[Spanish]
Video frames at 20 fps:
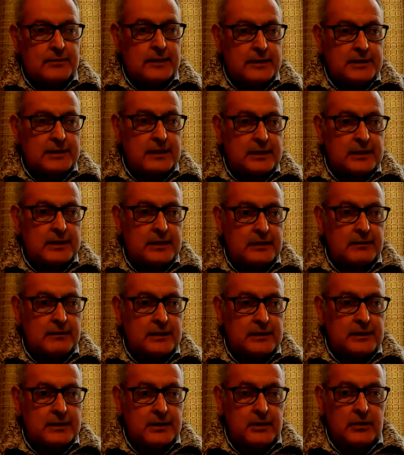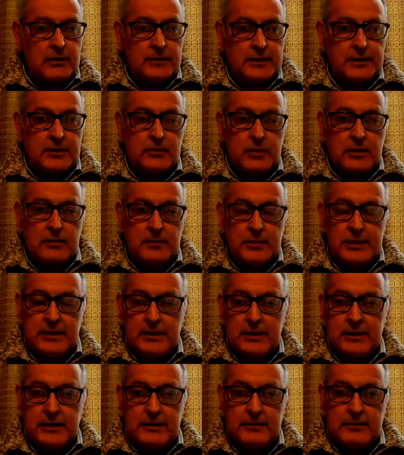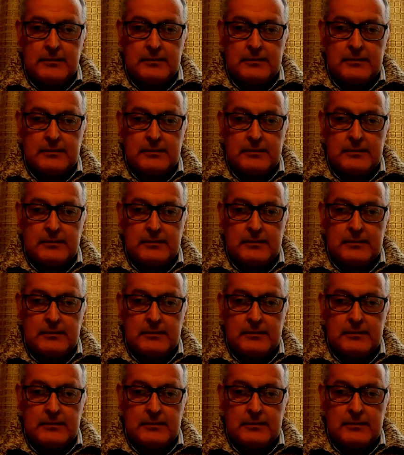va a ser establecido eventualmente,